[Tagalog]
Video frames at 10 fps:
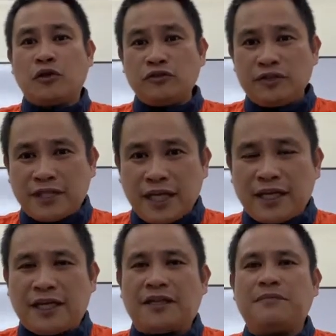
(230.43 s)
Code
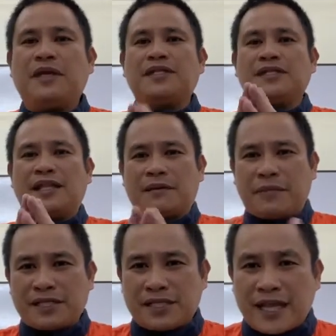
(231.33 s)
3, it means
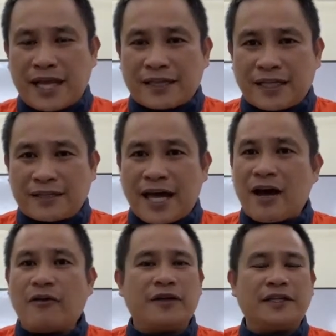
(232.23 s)
labas lahat ng
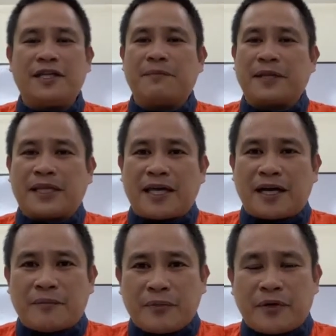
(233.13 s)
tao, hindi
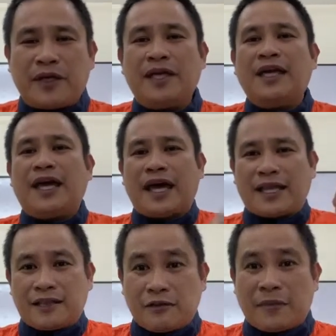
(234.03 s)
napatay ang apoy
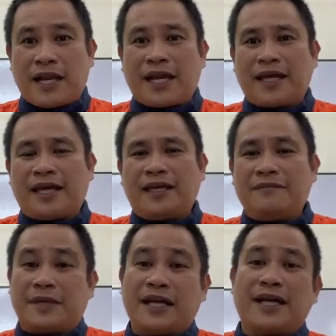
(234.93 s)
at lumalaki.
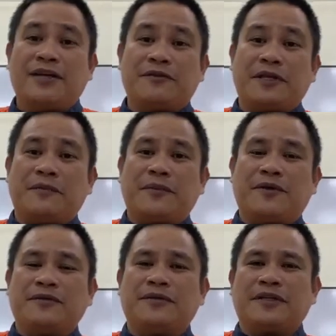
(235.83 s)
Parang ganun
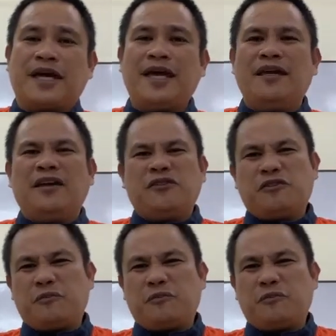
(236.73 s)
tipo. Okay?